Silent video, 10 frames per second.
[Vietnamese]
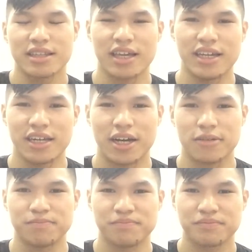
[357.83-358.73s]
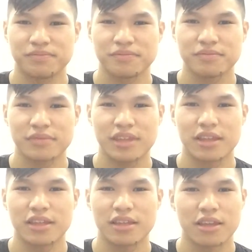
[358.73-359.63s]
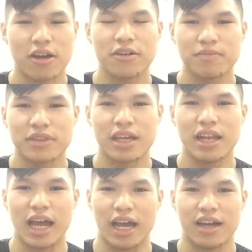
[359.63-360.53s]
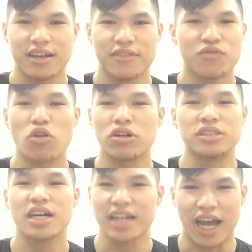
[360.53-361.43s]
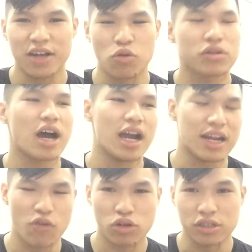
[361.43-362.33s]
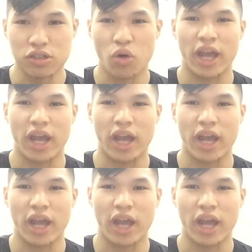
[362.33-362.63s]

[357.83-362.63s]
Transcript: Thì đó nên là vô thường, tất cả cuộc đời là vô thường,